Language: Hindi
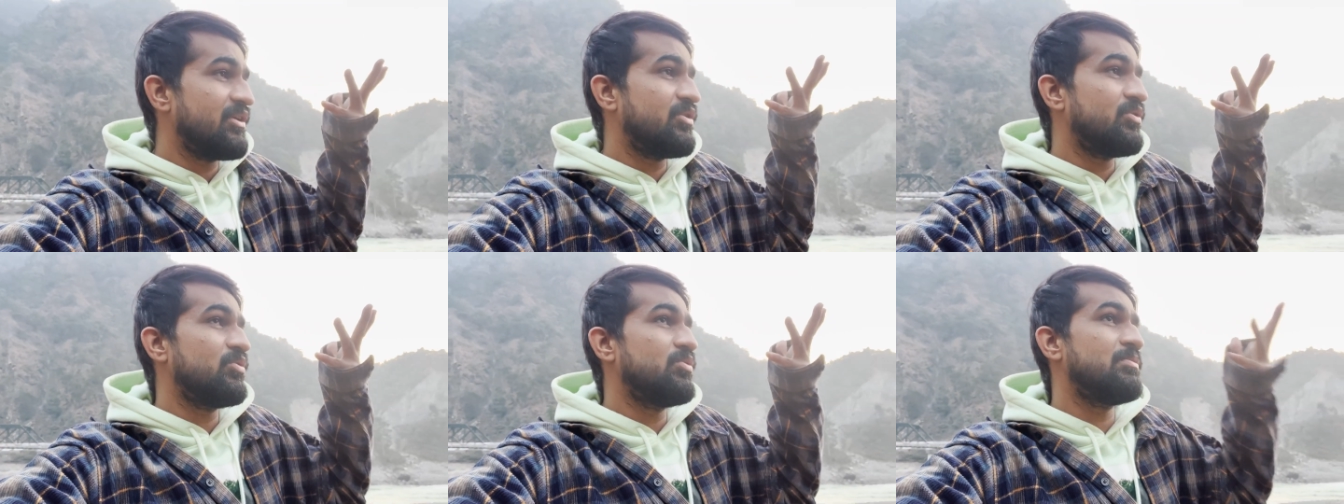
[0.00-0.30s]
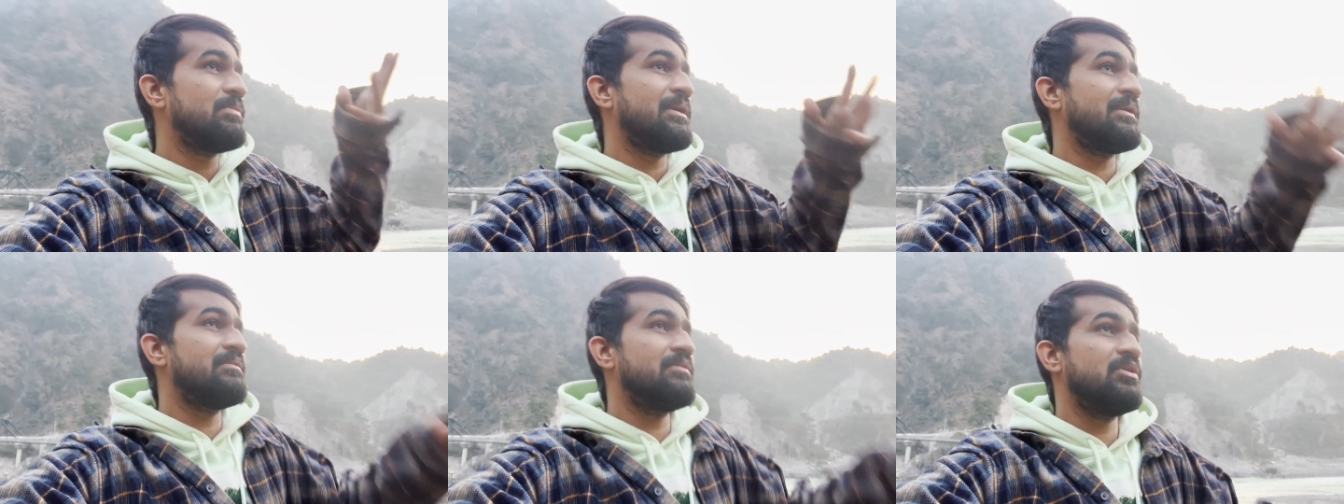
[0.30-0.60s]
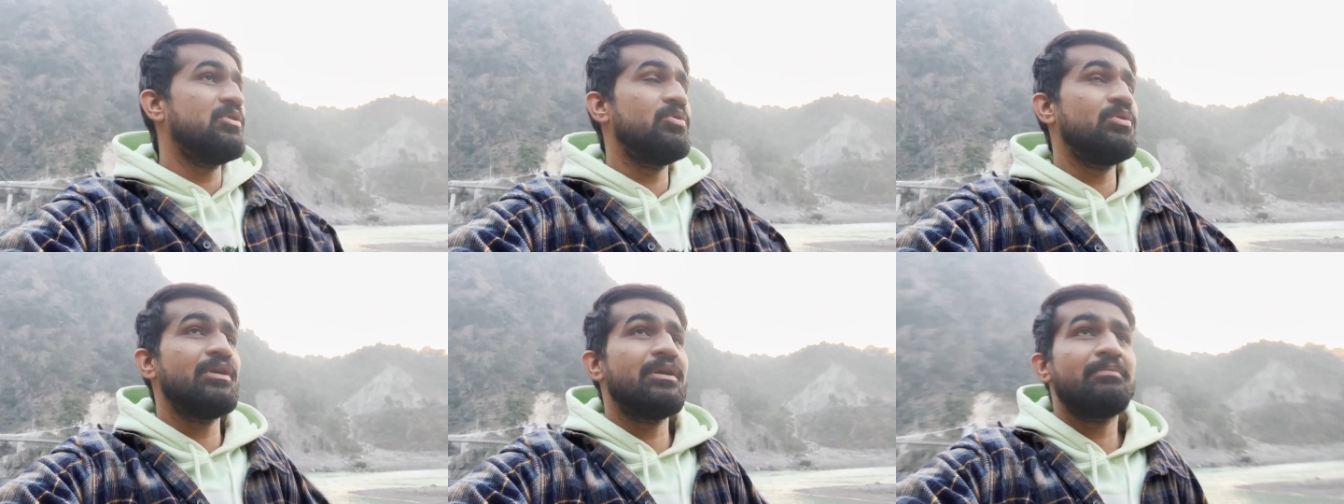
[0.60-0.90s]
क्यों मैं
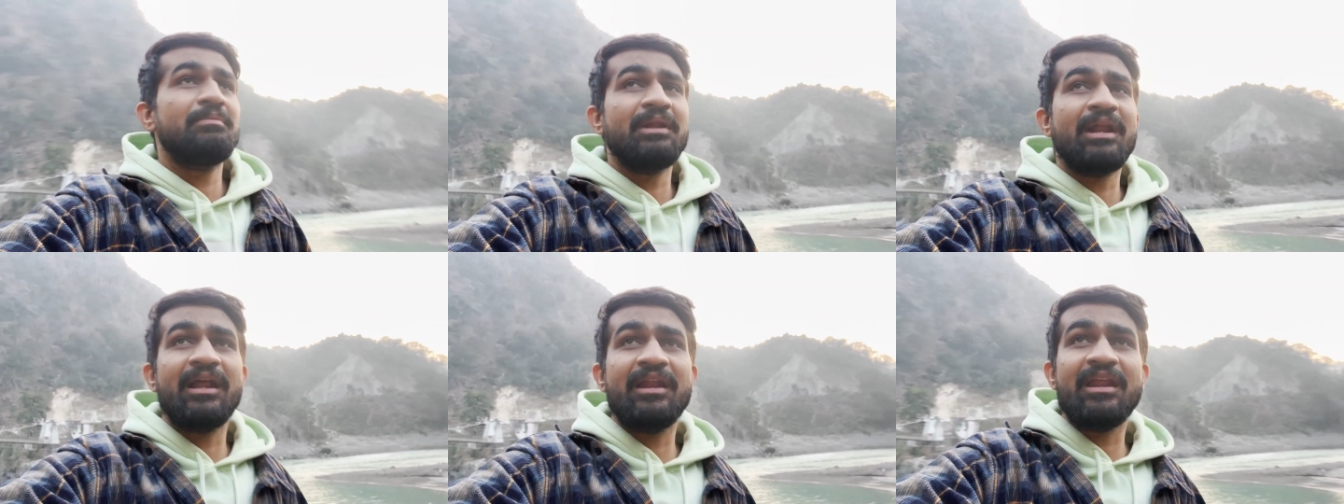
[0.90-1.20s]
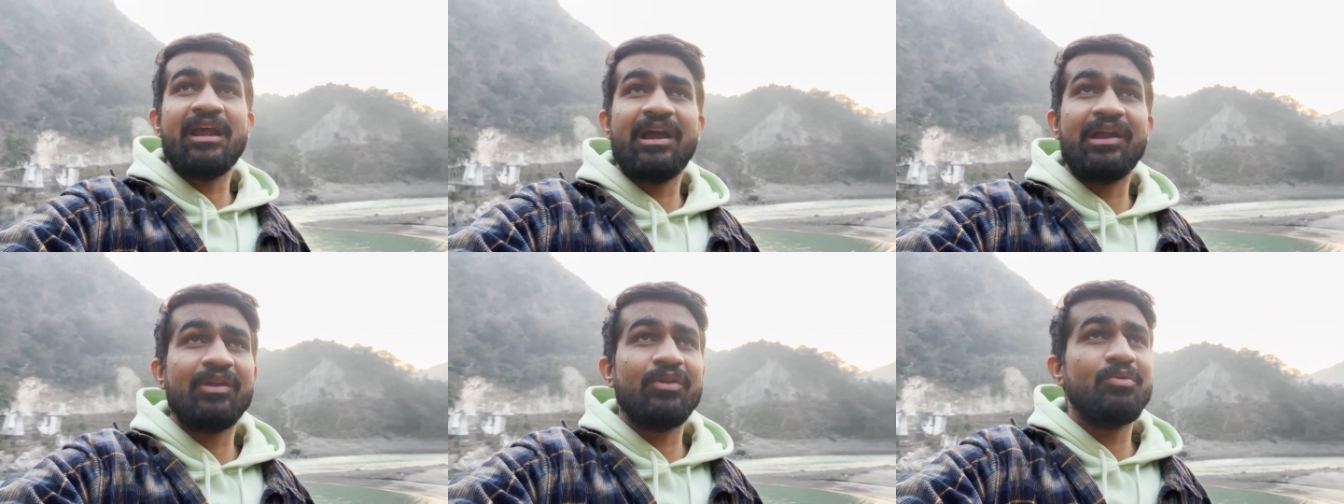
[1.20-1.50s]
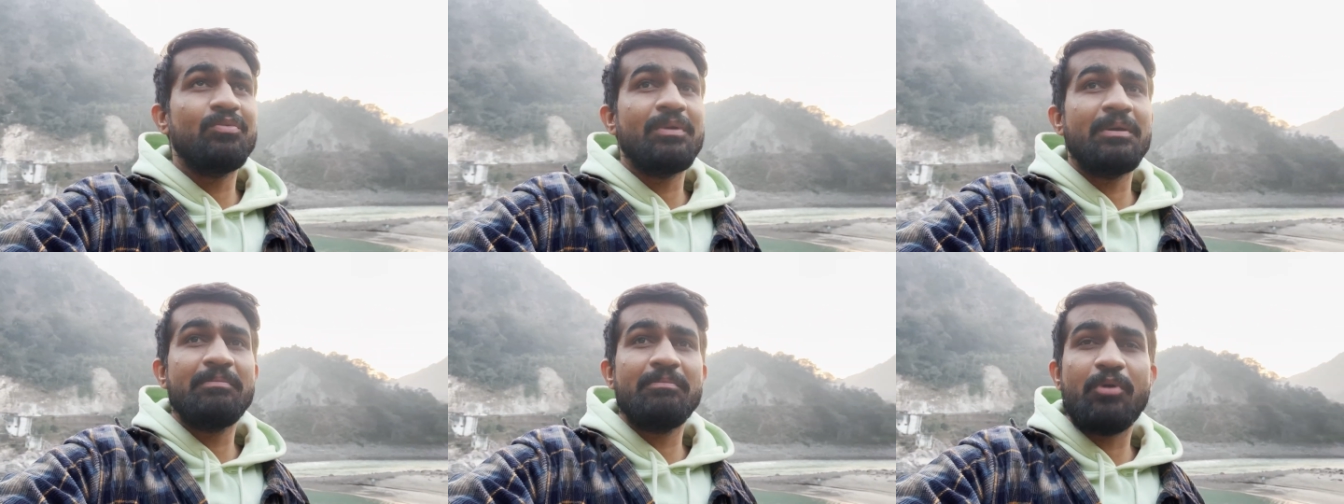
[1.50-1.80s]
न्यू ईयर मनाने आ गया हूँ
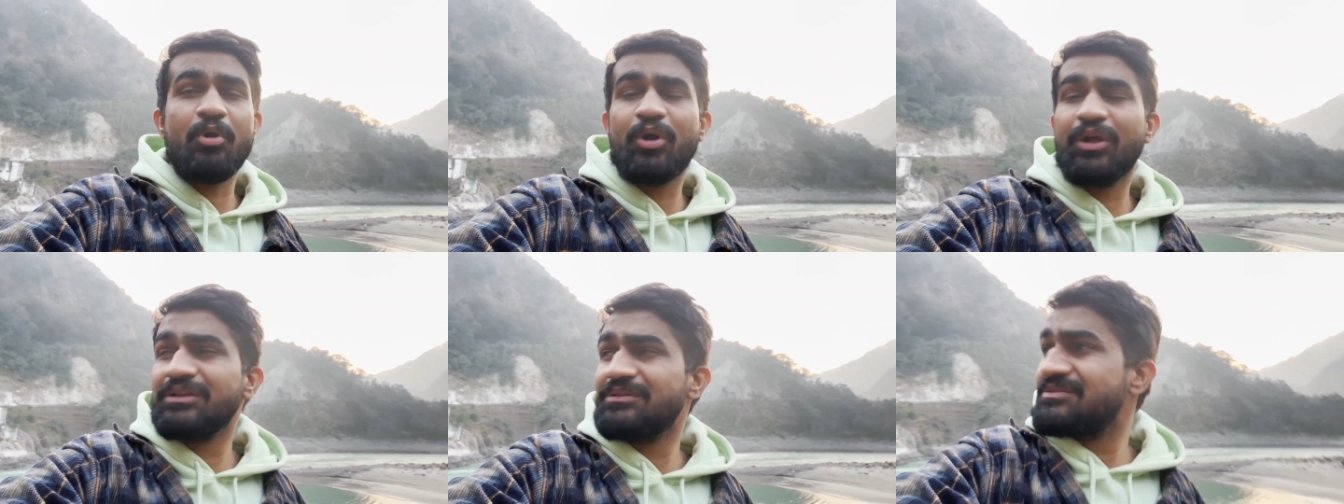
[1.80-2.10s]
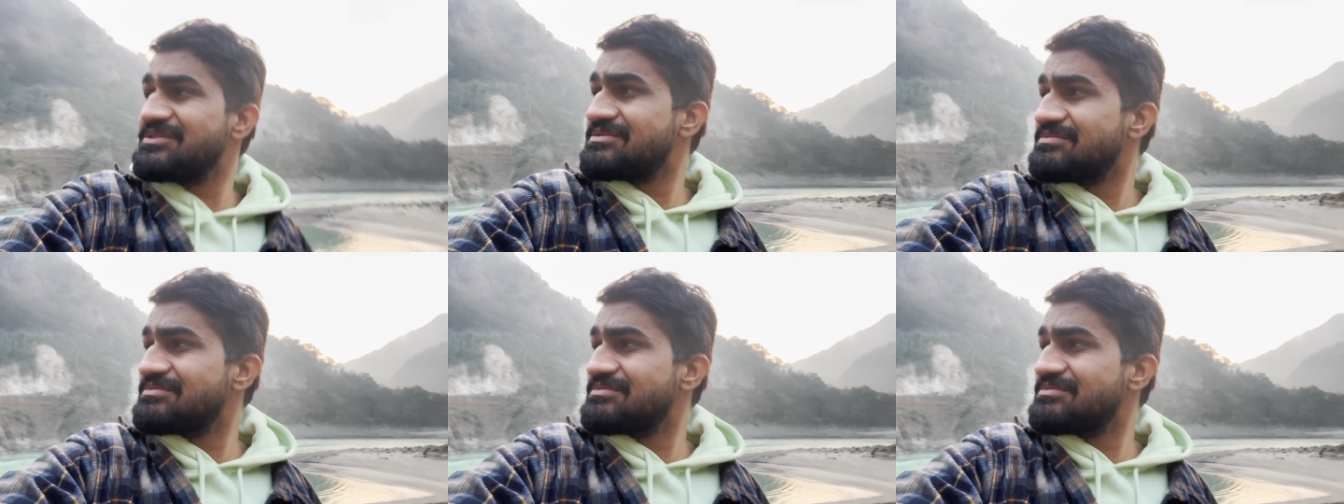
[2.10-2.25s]
मैं बहुत